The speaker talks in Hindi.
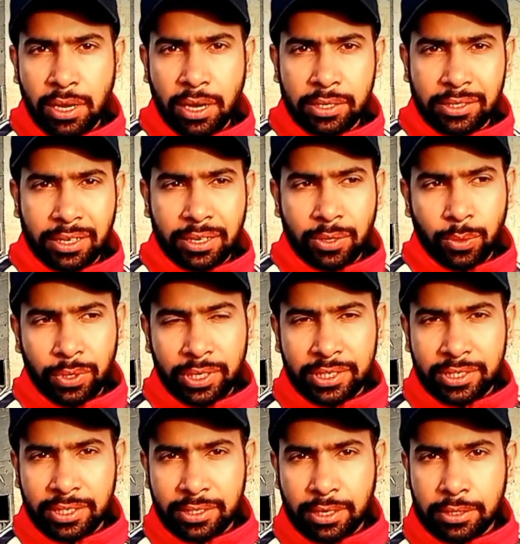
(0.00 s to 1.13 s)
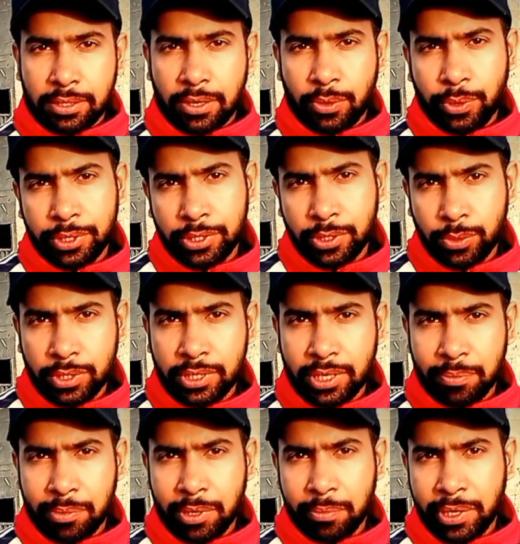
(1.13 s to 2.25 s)
हज़ारों रीज़न हज़ारों एक्सक्यूज़
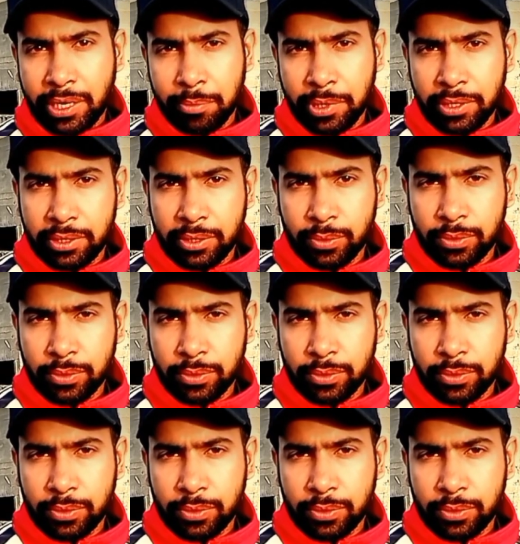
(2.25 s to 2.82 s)
आपके माइंड में आते